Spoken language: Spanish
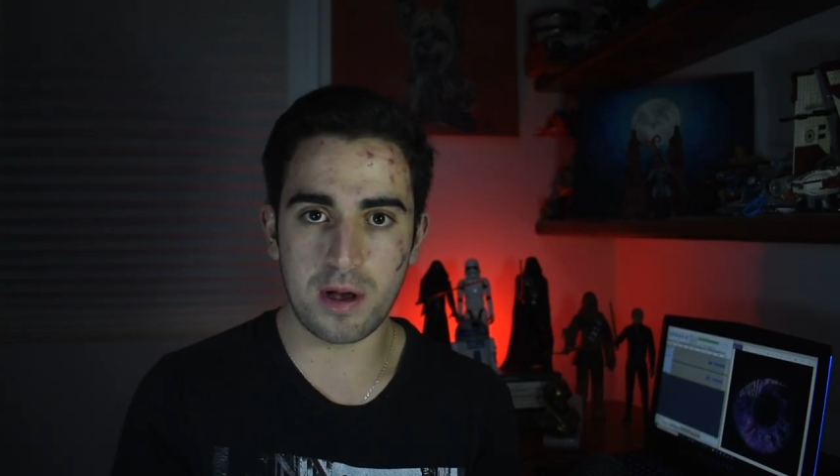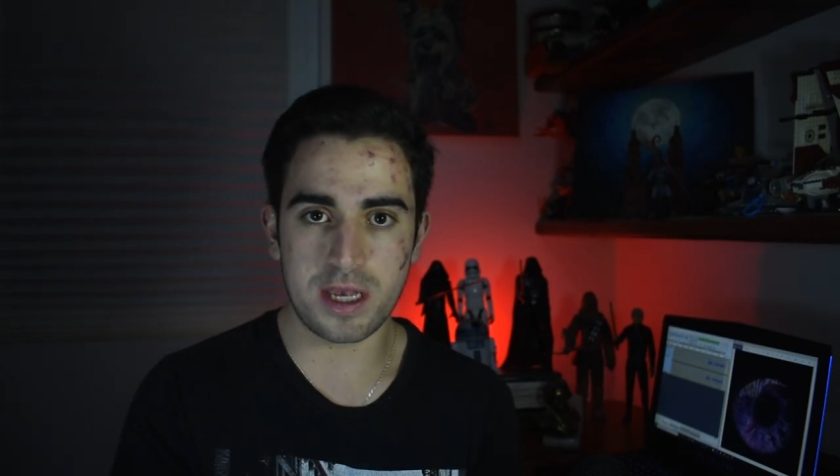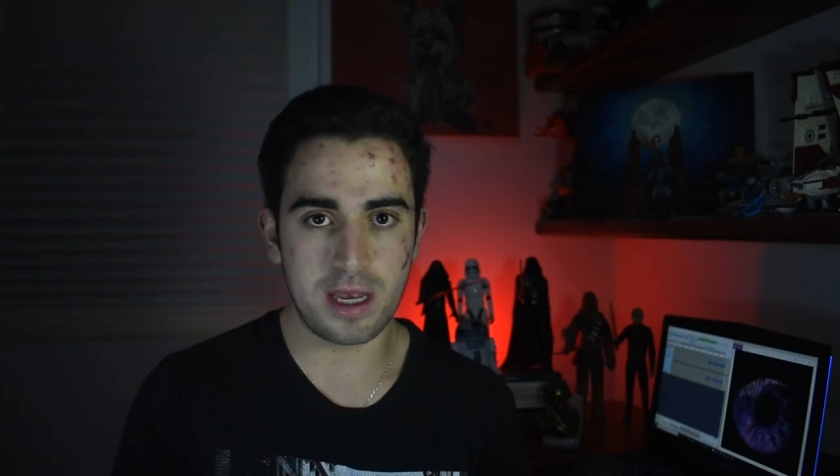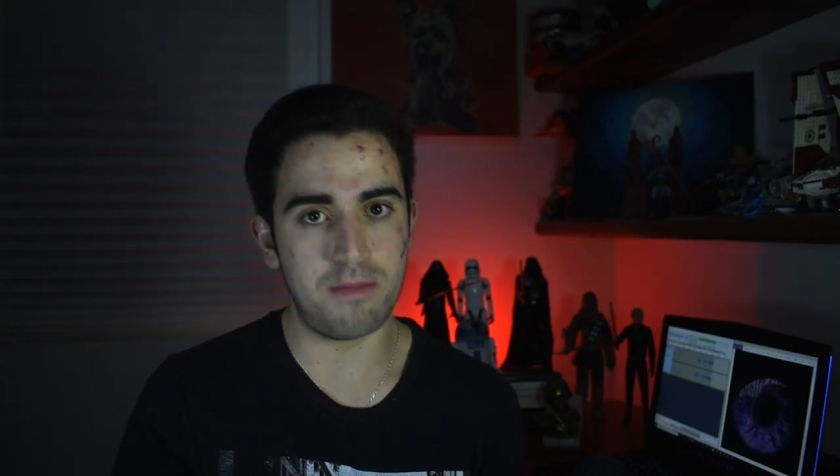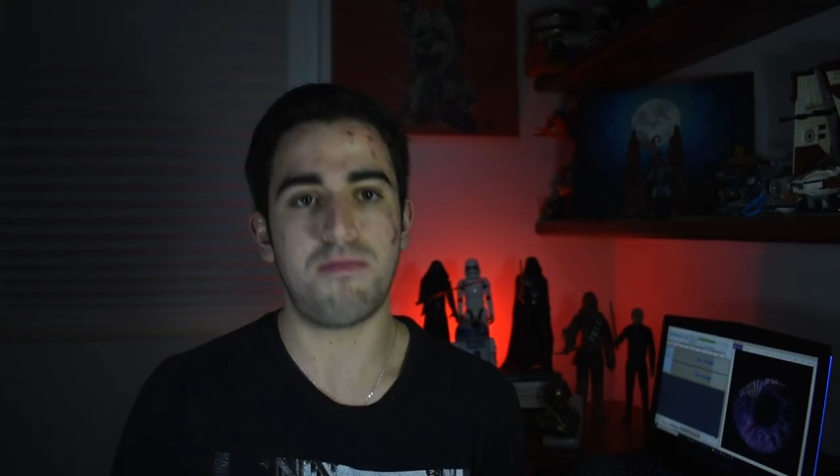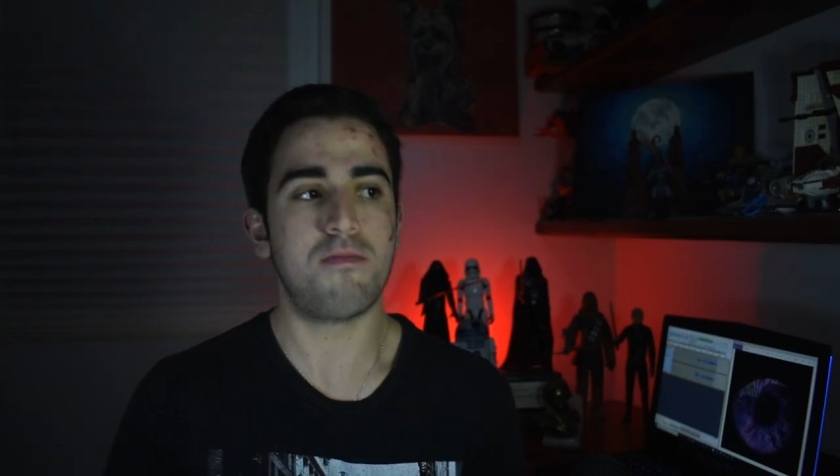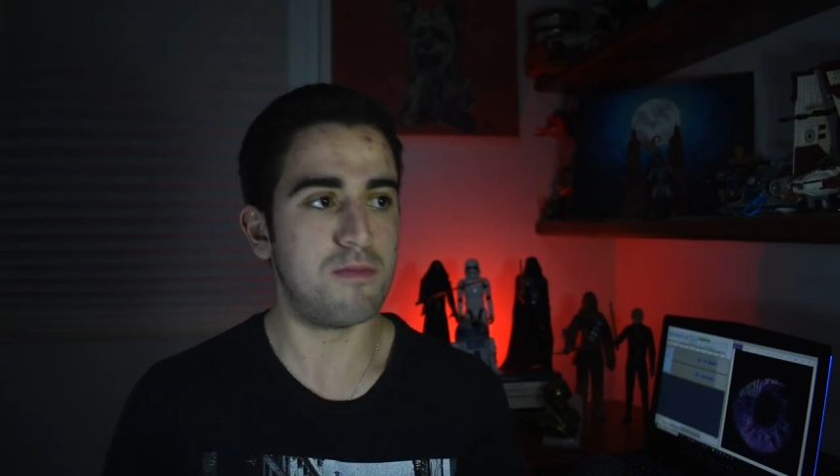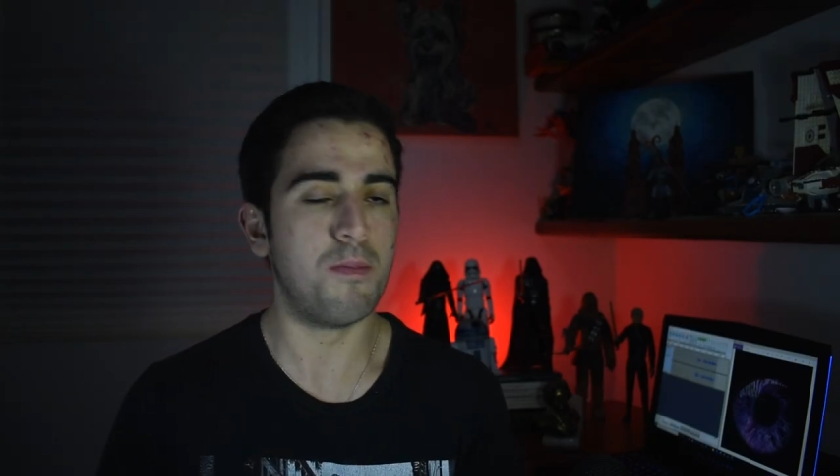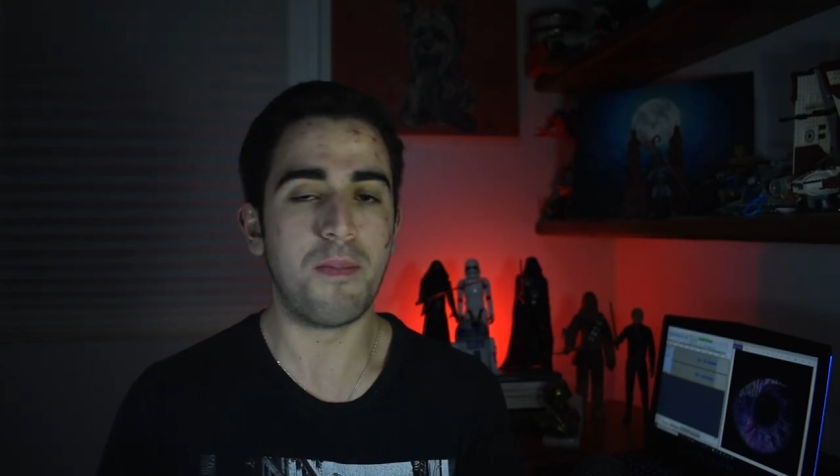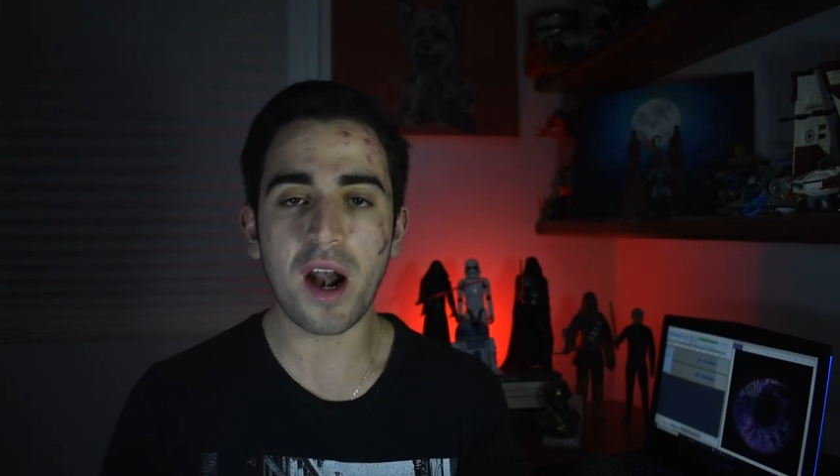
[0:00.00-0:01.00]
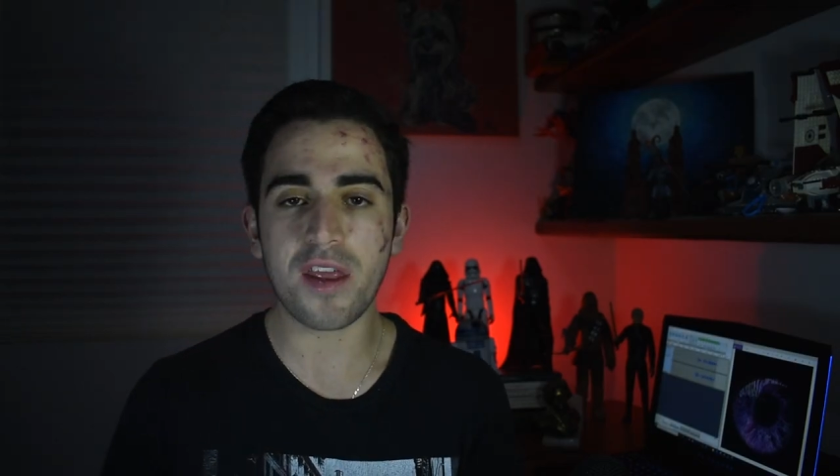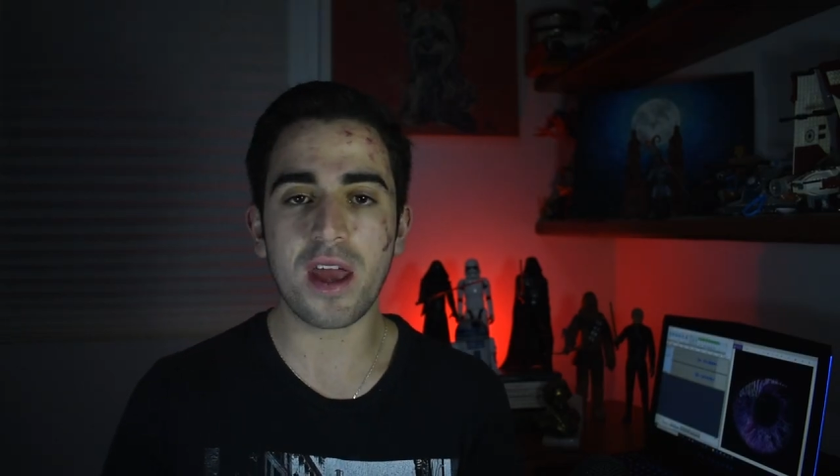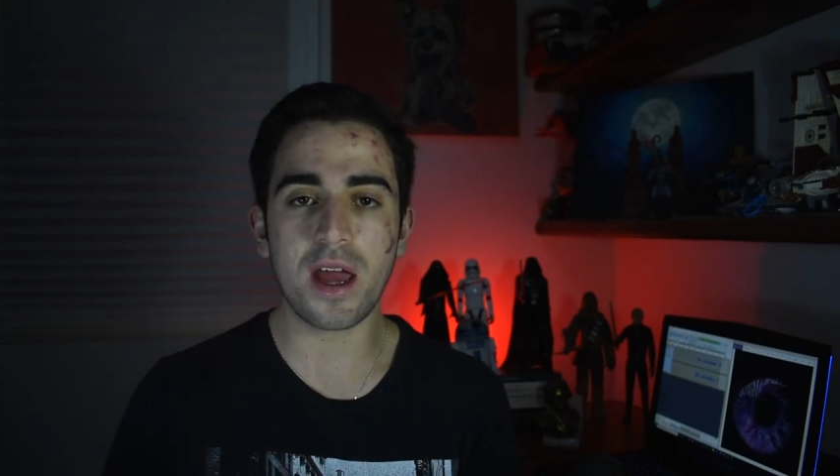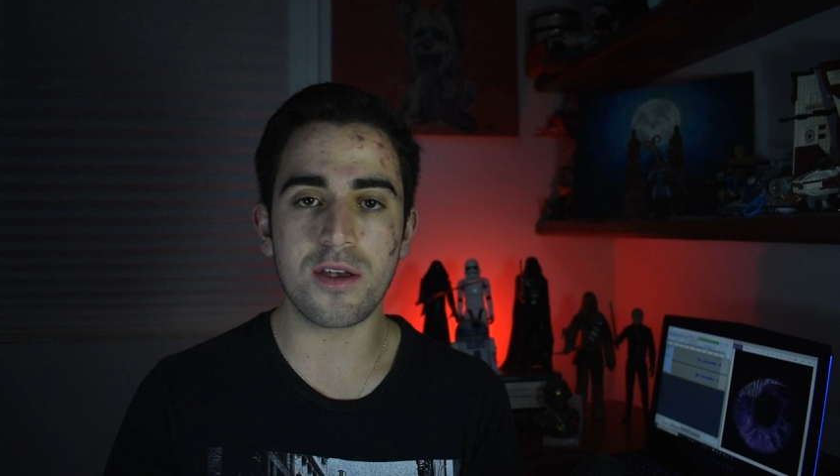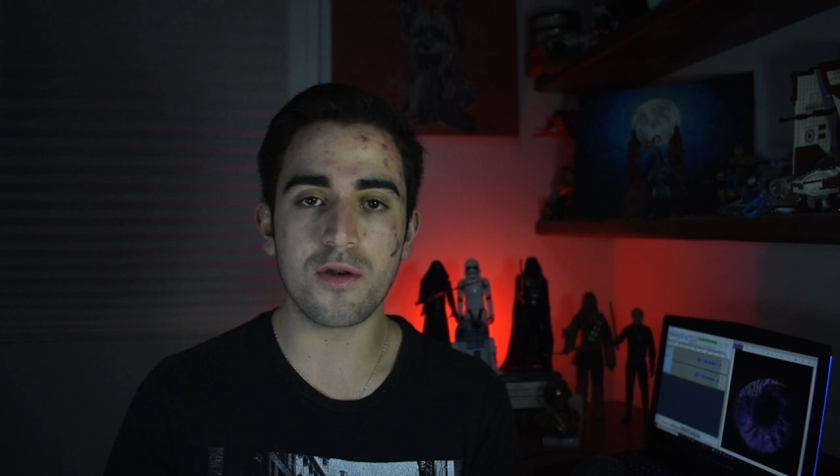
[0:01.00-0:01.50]
hace un par de
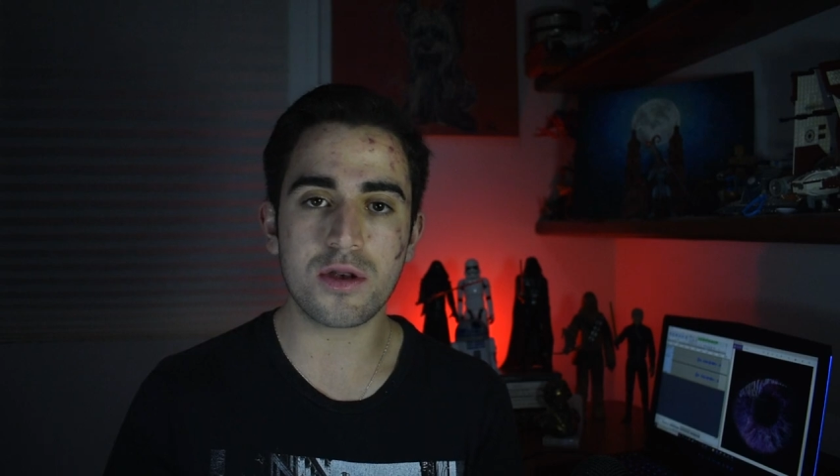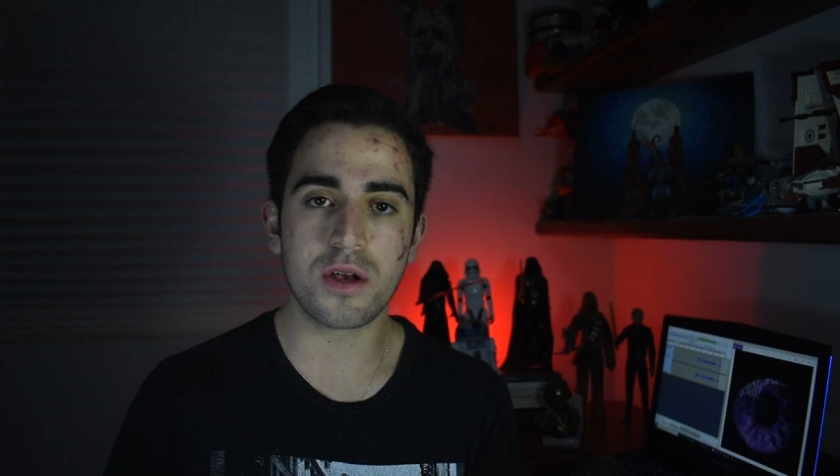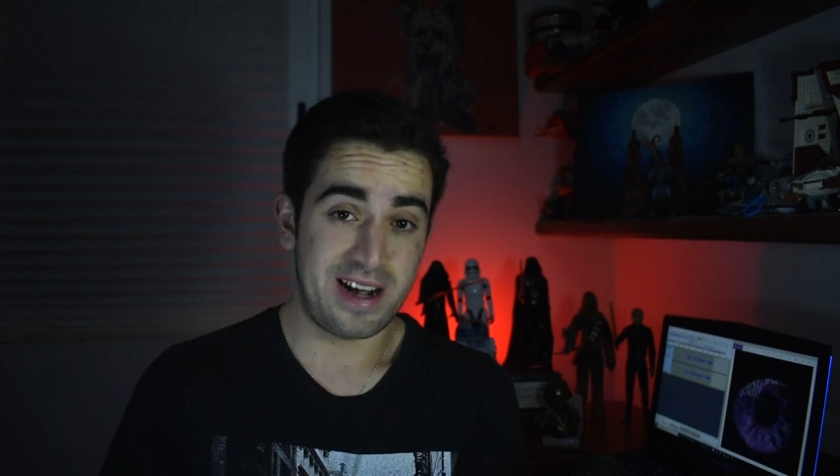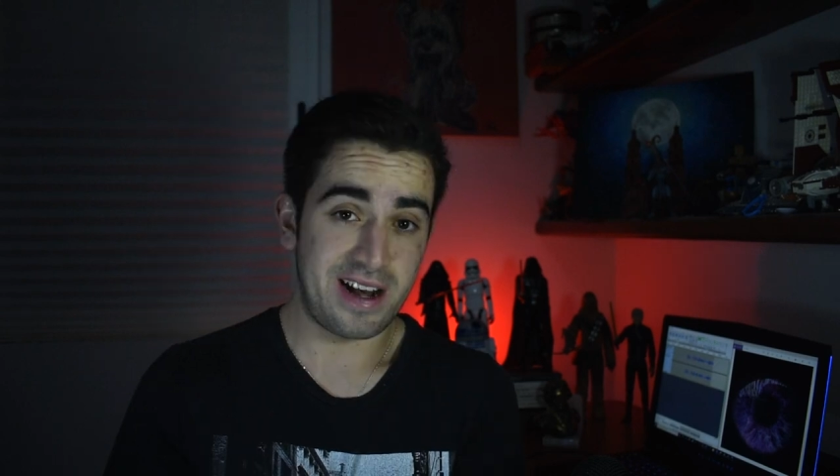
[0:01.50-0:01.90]
años,